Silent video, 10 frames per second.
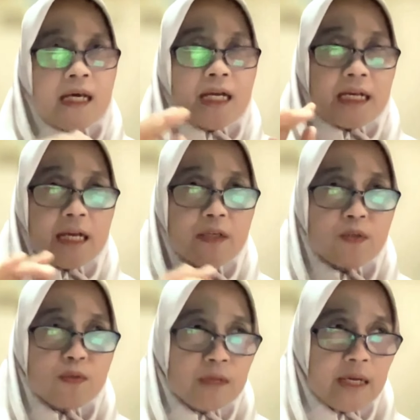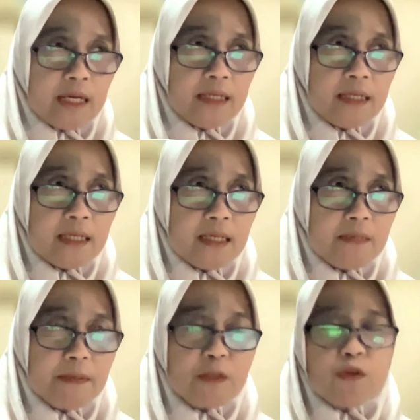kandungan uh,
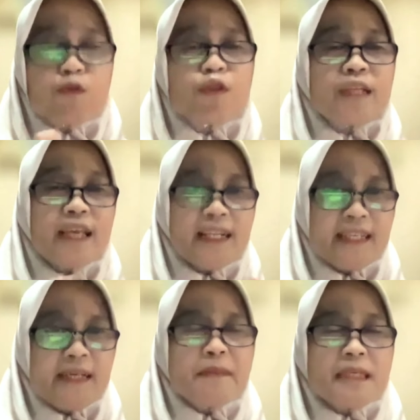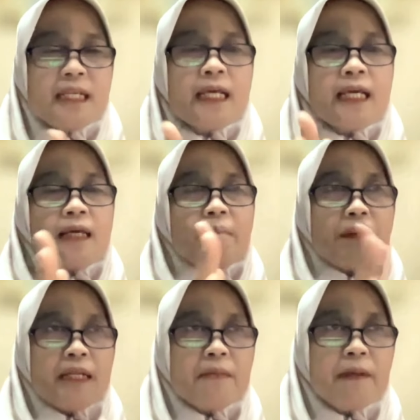mikronutrien ya. Misalnya
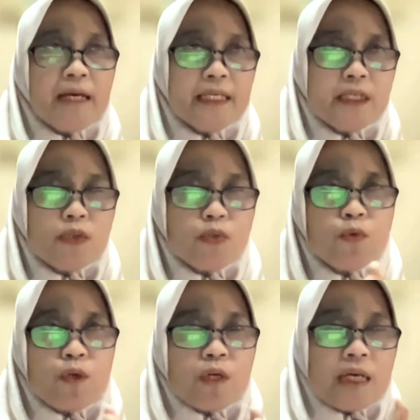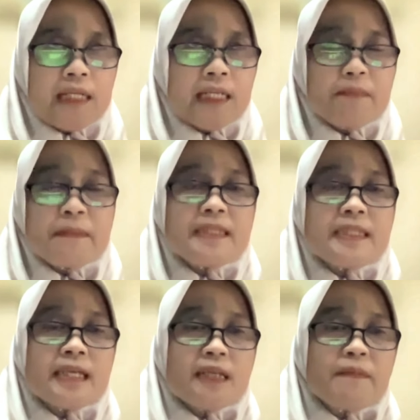pada bayi itu kadar
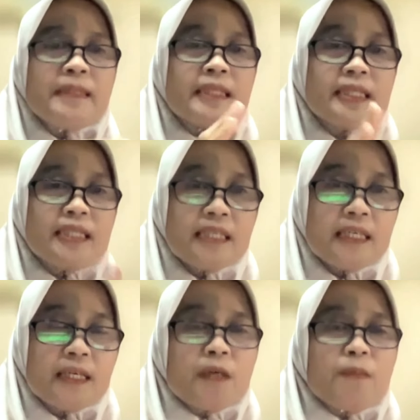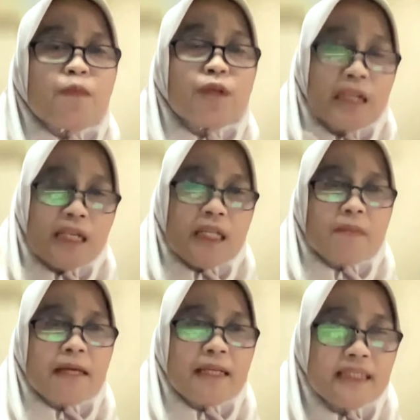besinya lebih tinggi. Mungkin anak
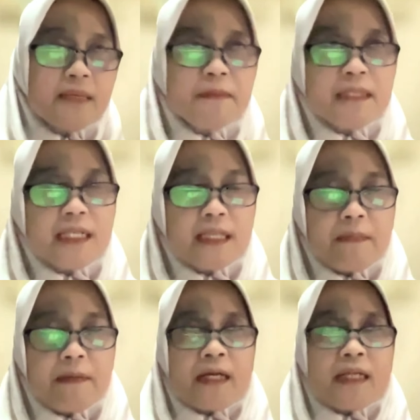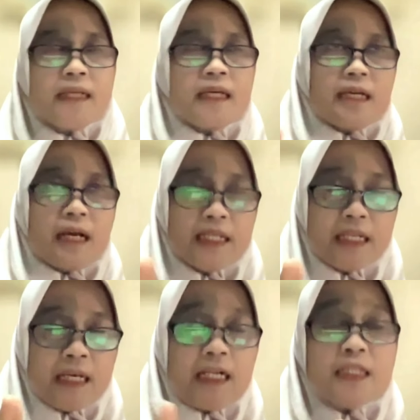remaja bisa ditambahkan
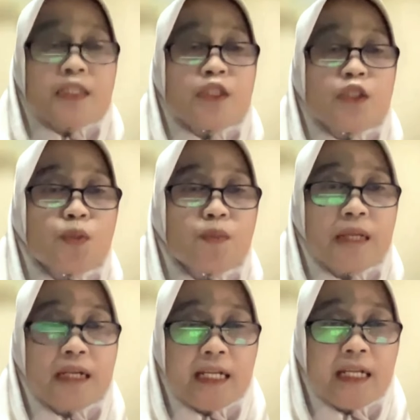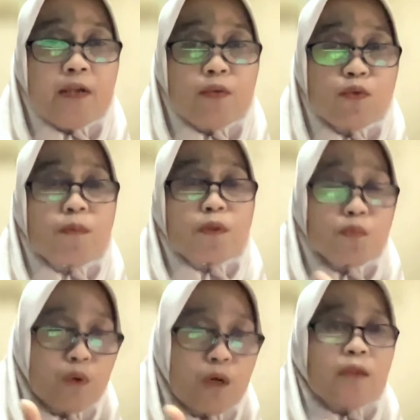kadar kalsium dan lain-lain untuk
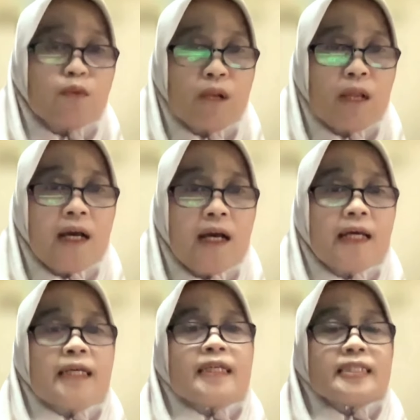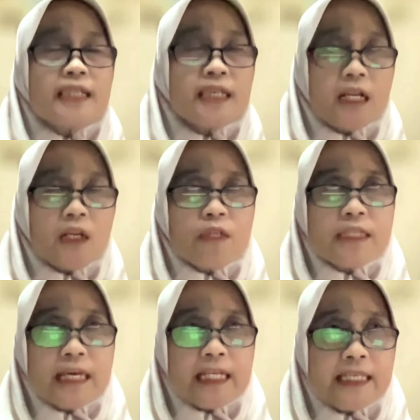pertumbuhan tulang. Jadi kalau
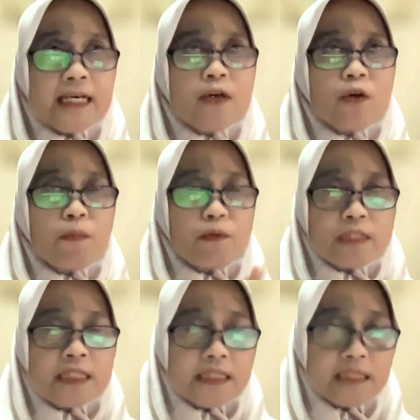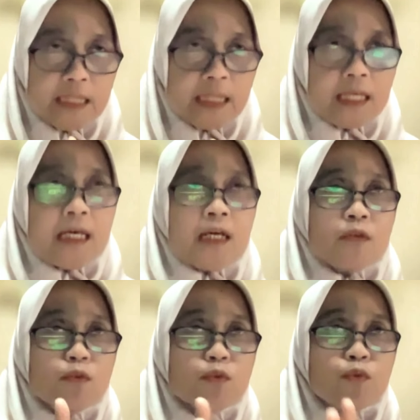ditanya komposisi
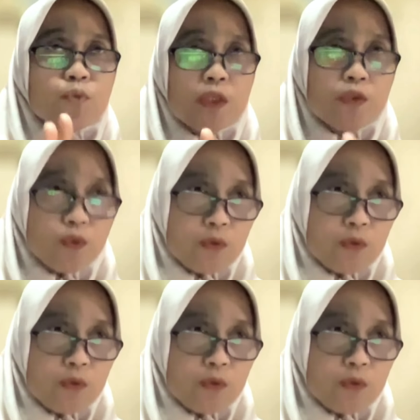susu itu